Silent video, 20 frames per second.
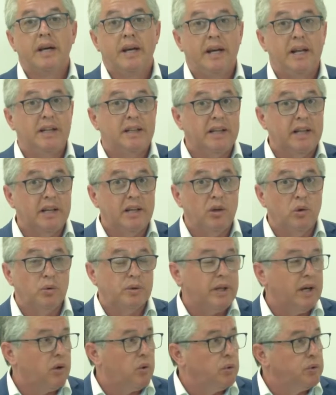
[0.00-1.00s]
ele tem que
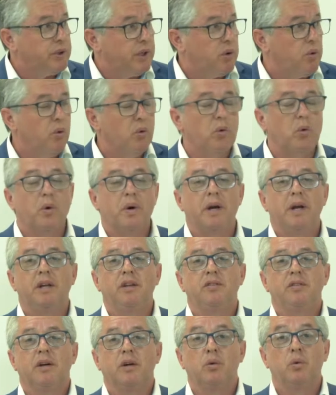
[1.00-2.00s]
lutar contra a
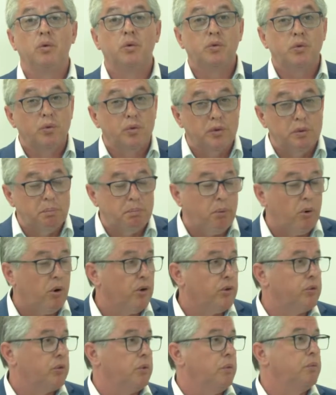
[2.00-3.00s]
concorrência, contra os
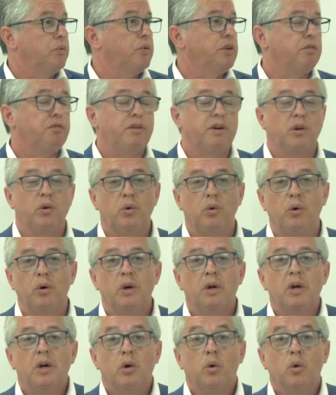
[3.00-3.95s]
impostos, como você falou,